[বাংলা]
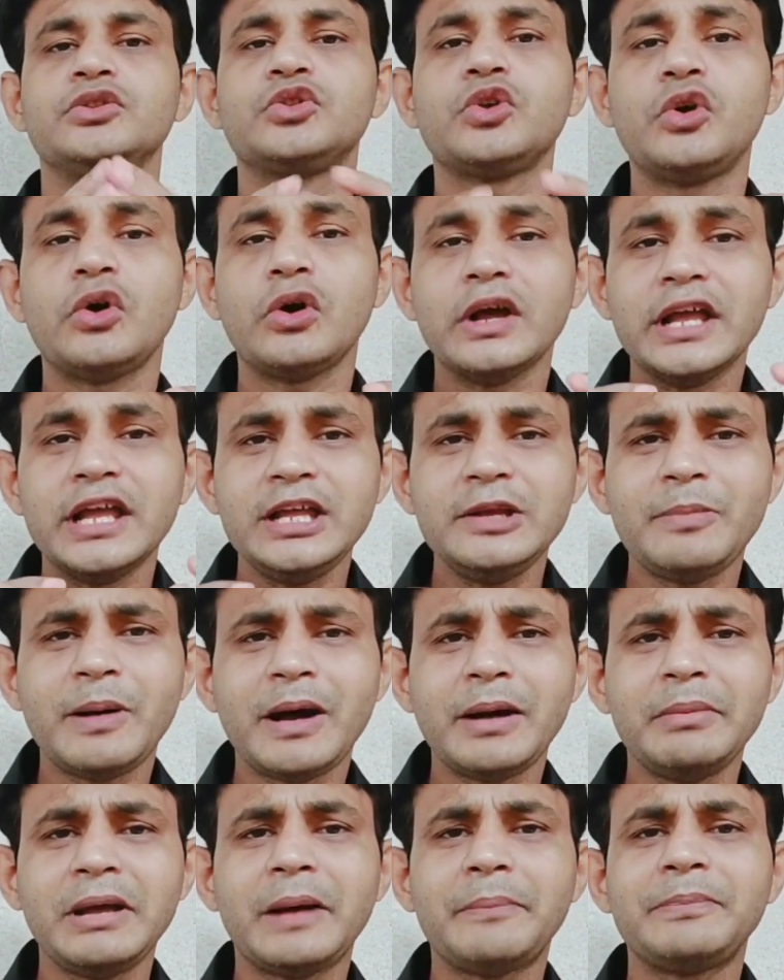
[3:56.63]
তো
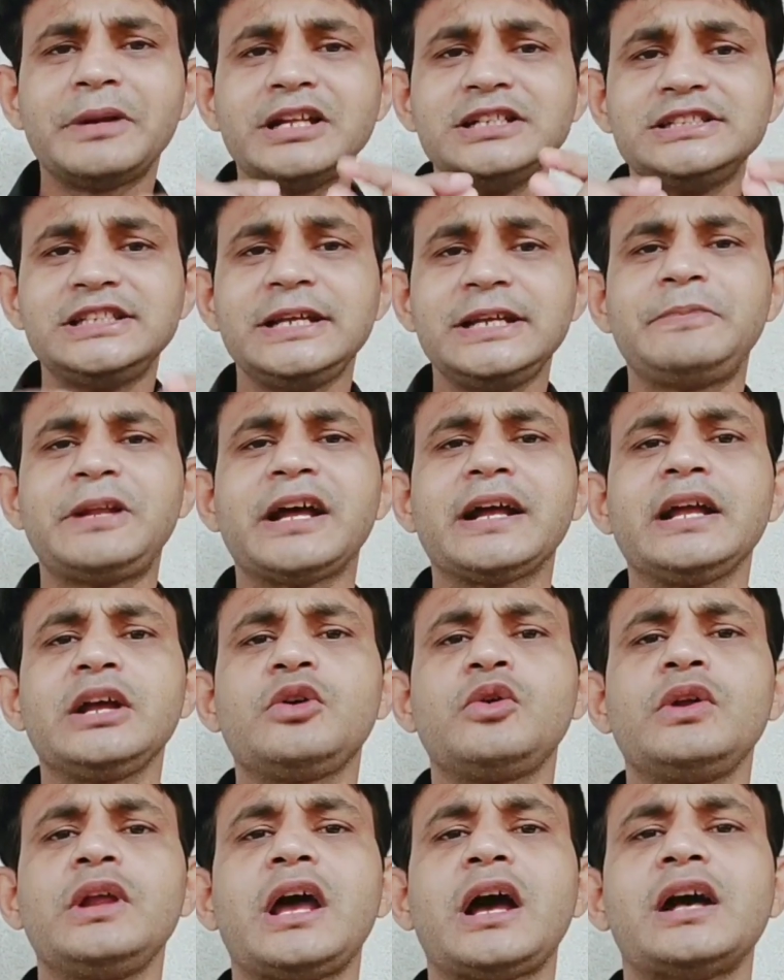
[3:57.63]
এইভাবে আপনার
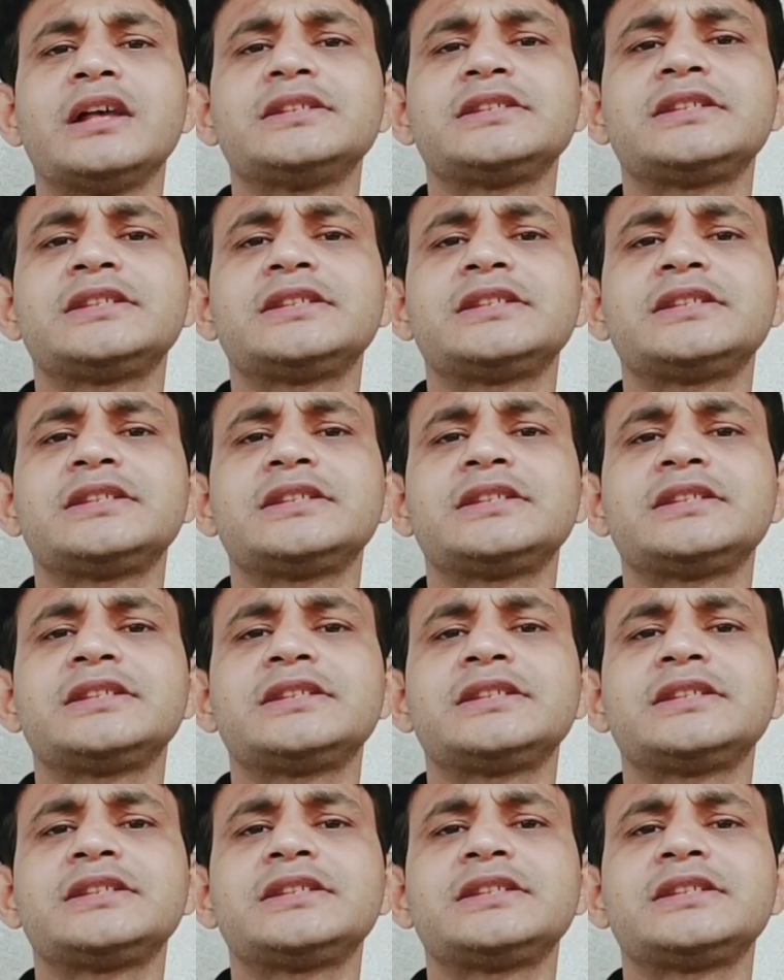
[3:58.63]
জিপটাকে করে